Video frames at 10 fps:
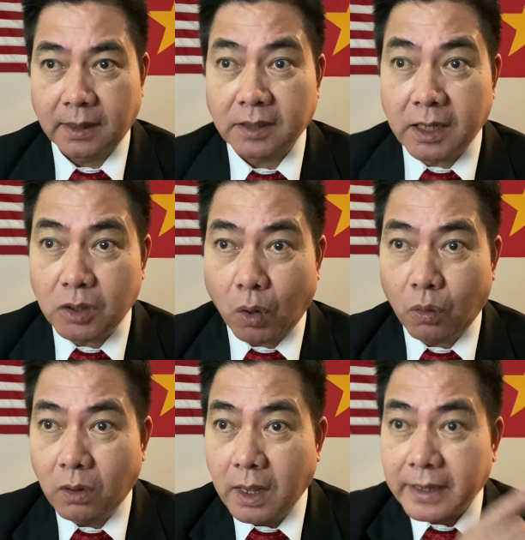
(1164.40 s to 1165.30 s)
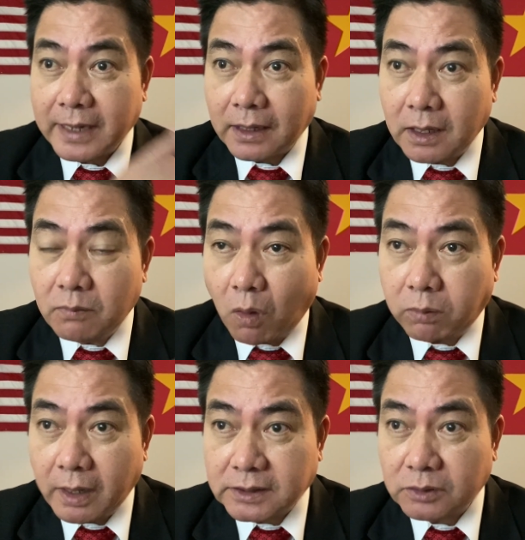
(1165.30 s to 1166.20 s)
Thí dụ, các linh
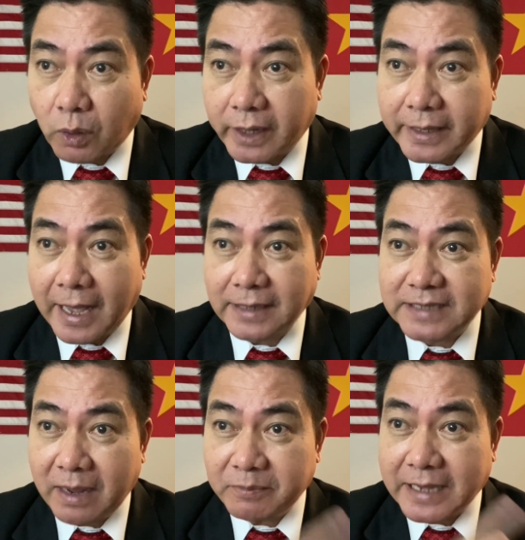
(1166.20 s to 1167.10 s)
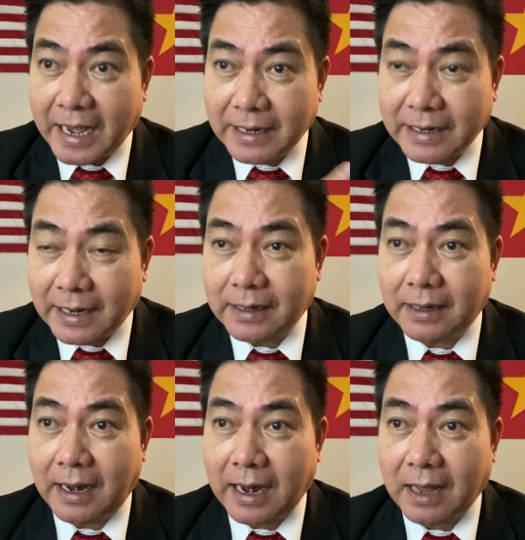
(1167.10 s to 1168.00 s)
mục lên trên tòa giảng dám giảng rằng
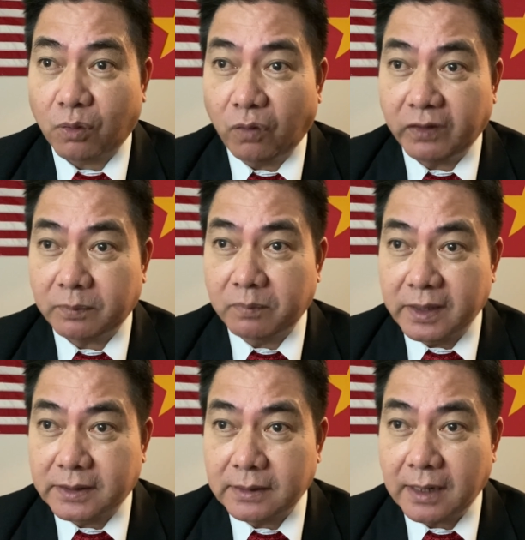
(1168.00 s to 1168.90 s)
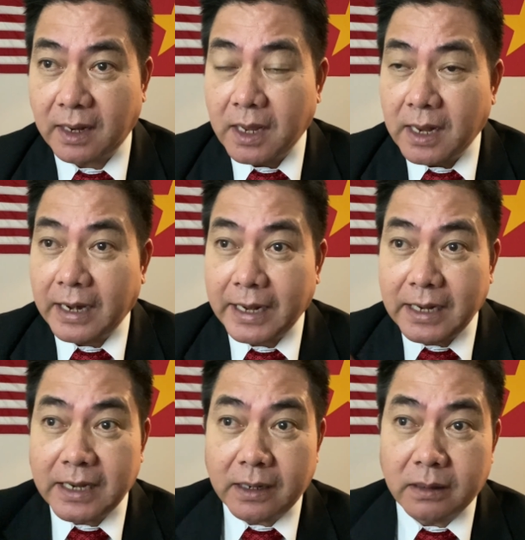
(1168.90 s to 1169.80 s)
là Covid-19 lây
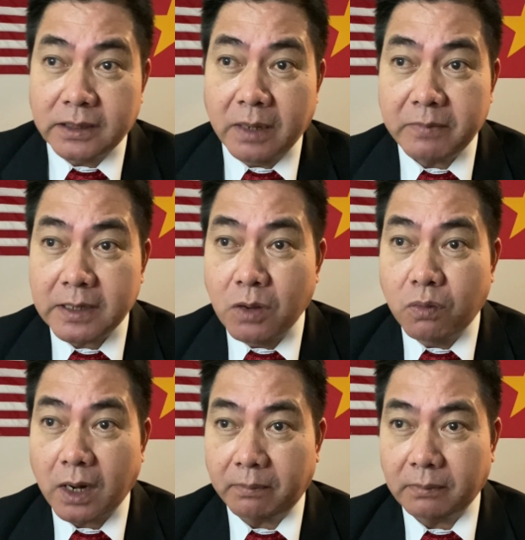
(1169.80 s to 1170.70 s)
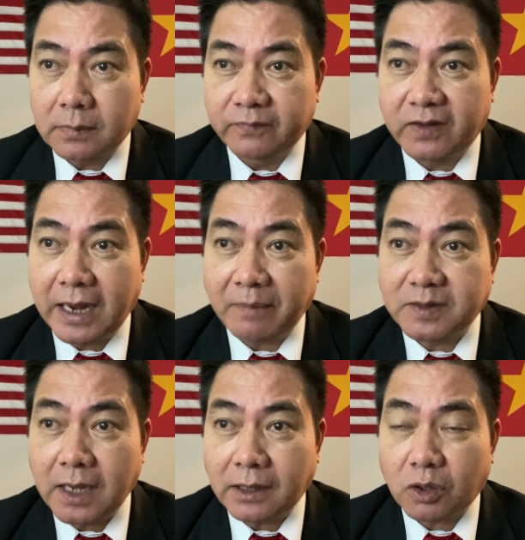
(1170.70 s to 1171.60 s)
lệ nhiễm nhiều lắm. Việt Nam
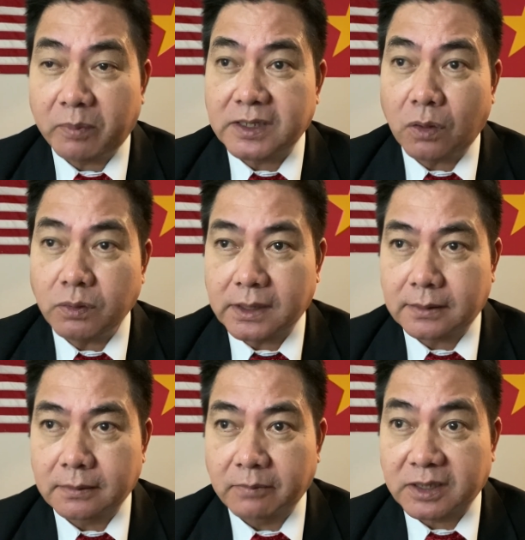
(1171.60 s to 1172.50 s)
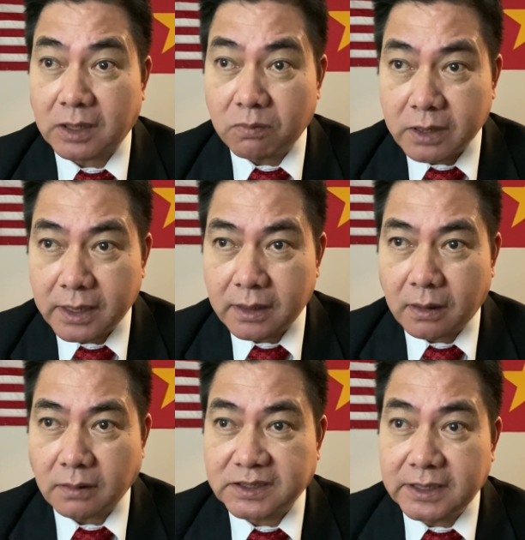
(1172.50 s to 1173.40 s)
chết rồi mà giấu dịch mà trong khi
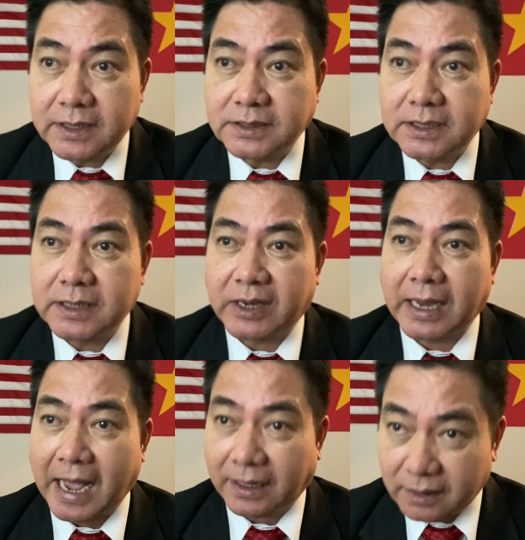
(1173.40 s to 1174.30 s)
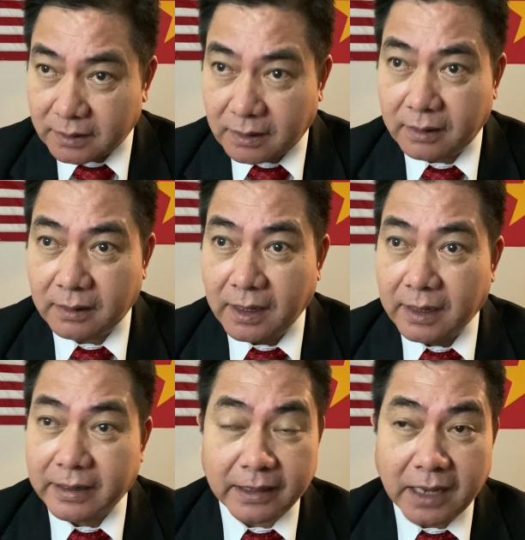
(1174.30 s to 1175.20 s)
đó CDC cả thế giới
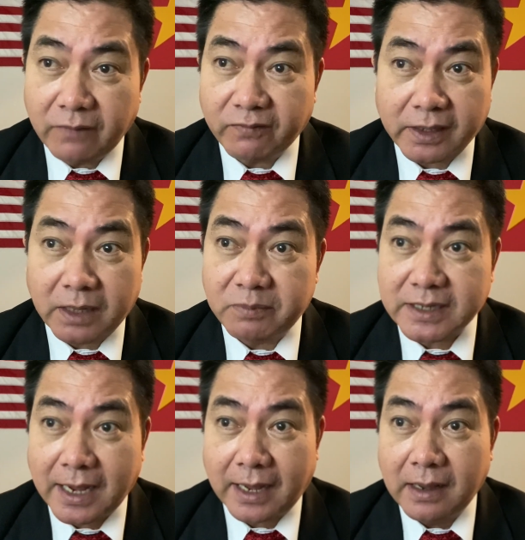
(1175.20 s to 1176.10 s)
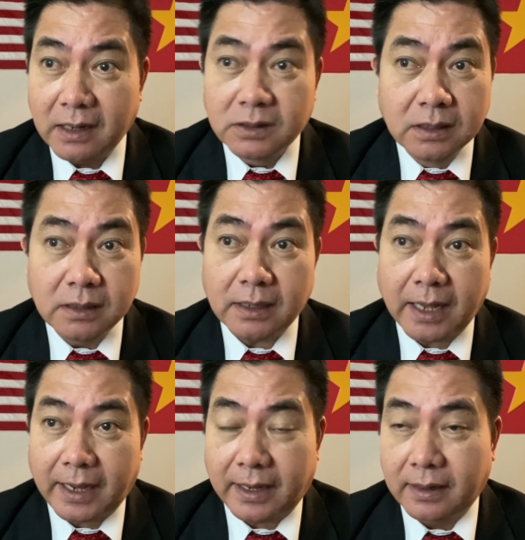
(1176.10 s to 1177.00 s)
đã đến và kiểm tra như
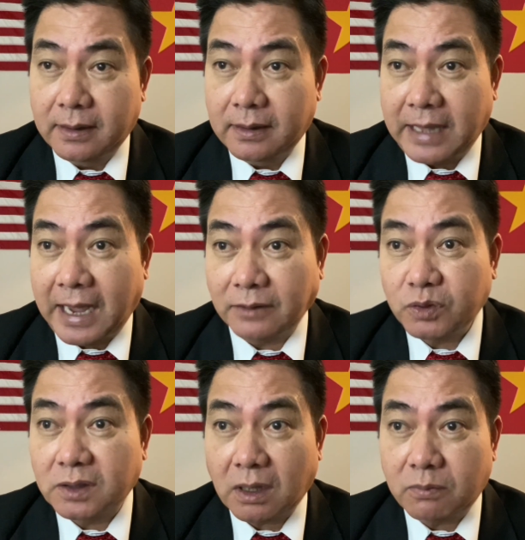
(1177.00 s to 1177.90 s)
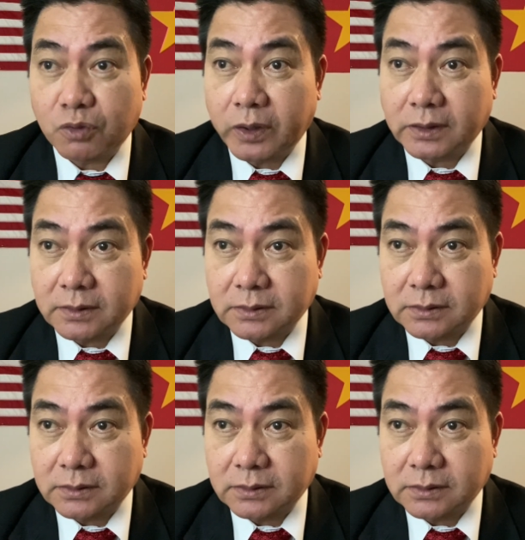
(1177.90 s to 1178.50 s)
là hãng truyền thông Reuters